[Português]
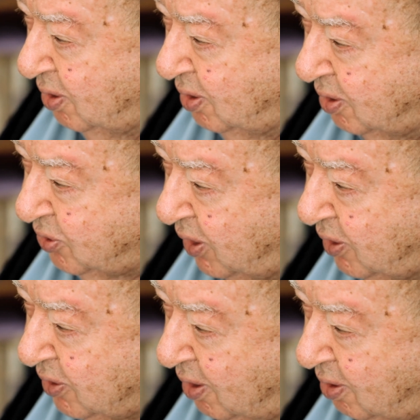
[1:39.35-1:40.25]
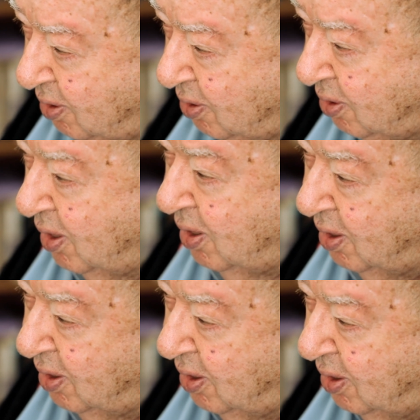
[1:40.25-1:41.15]
De 30, é,
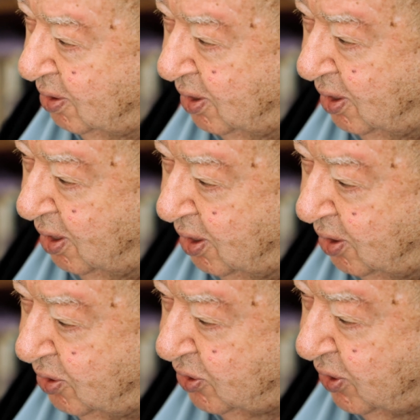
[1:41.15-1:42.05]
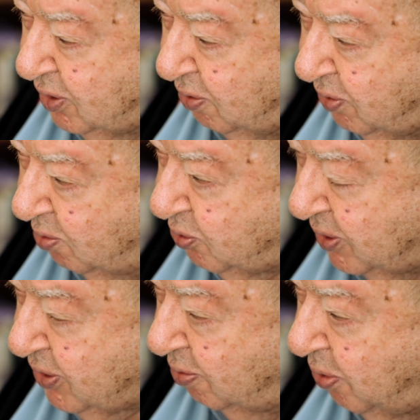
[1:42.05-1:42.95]
de, de 30 viemos para
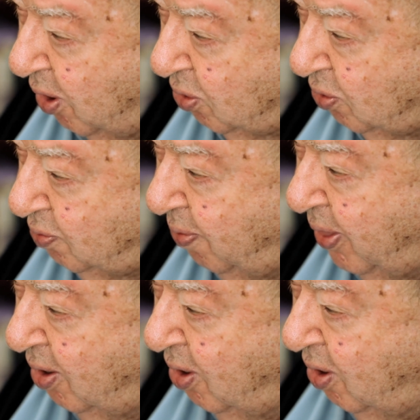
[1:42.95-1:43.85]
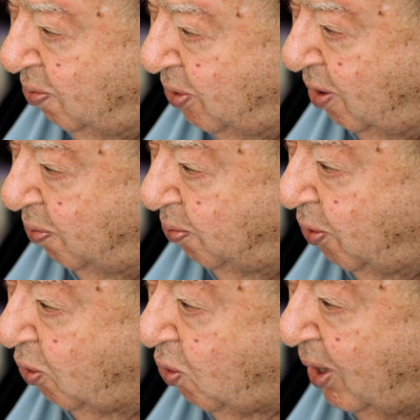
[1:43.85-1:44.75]
São Paulo,
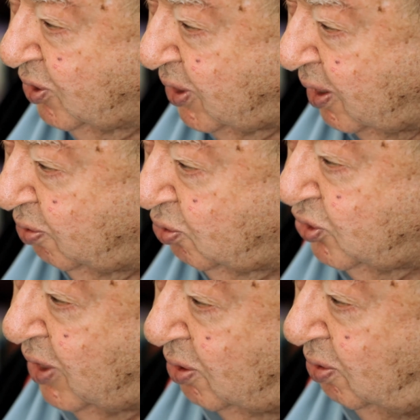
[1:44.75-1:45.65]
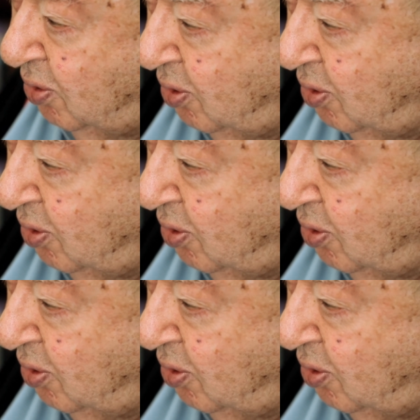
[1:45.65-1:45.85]
pouco antes da Revolução,